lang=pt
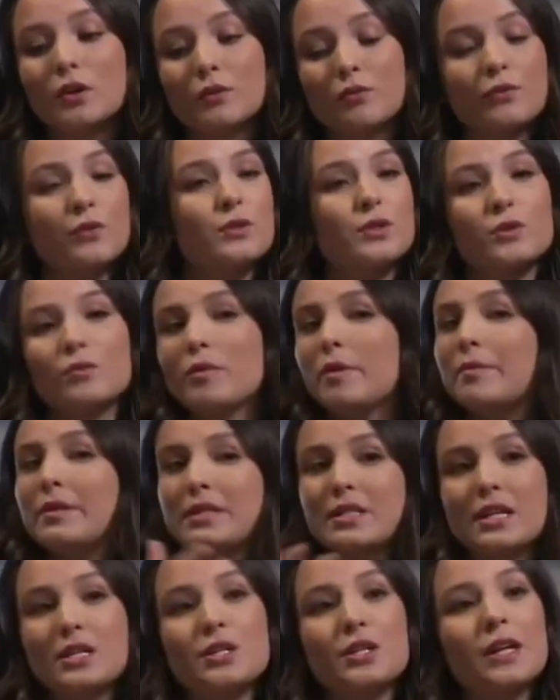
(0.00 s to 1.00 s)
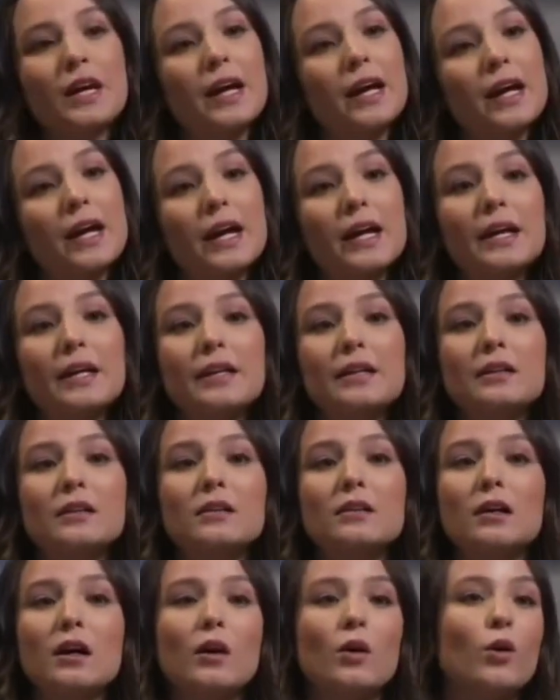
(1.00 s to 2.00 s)
que fosse uma passagem aérea,
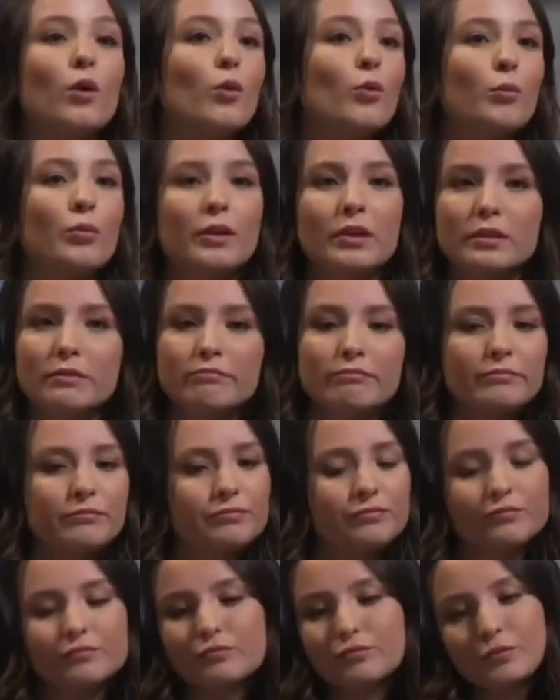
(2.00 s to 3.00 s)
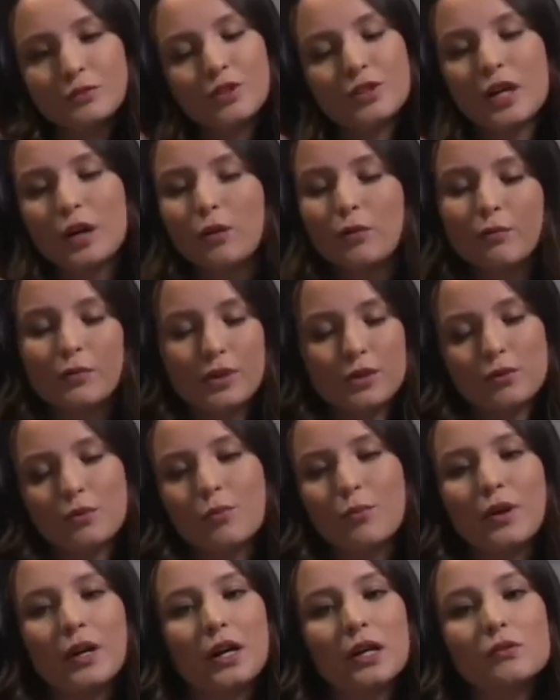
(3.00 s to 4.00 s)
a compra de algo mais
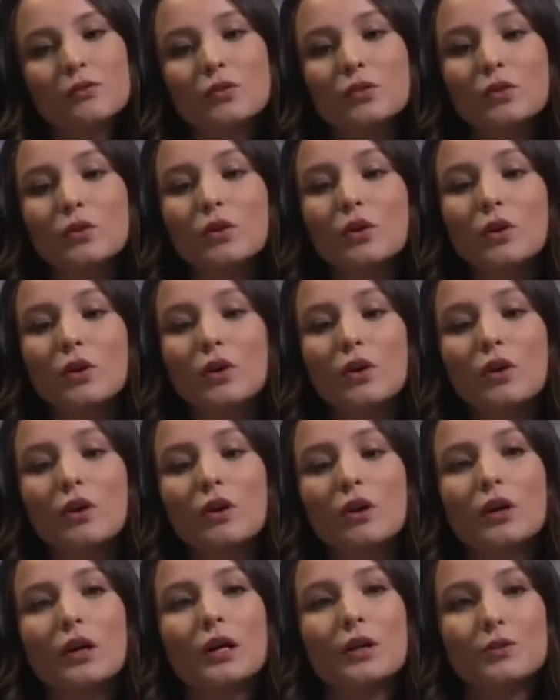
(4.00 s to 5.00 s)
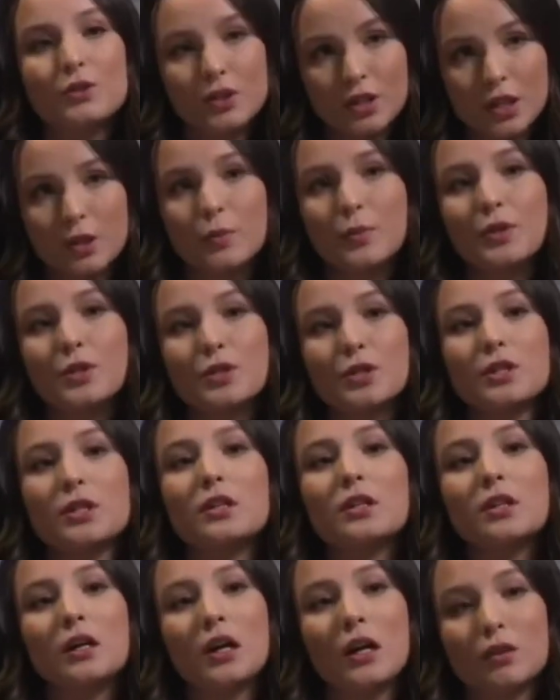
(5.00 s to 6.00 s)
supérfluo, eu tinha que
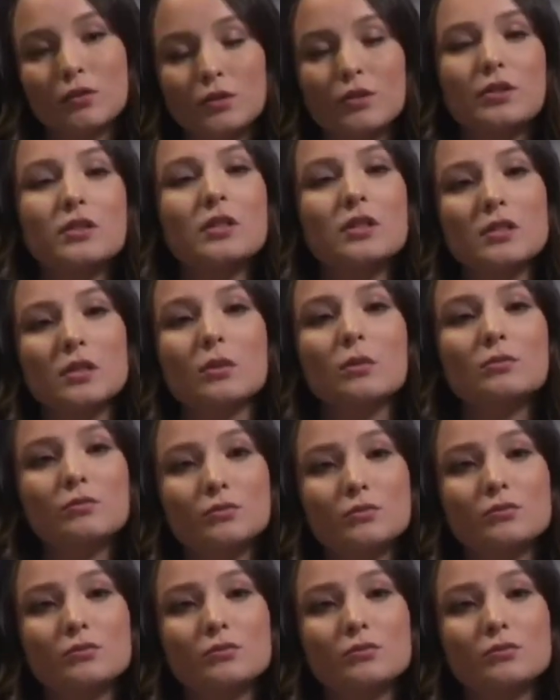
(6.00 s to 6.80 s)
pedir autorização.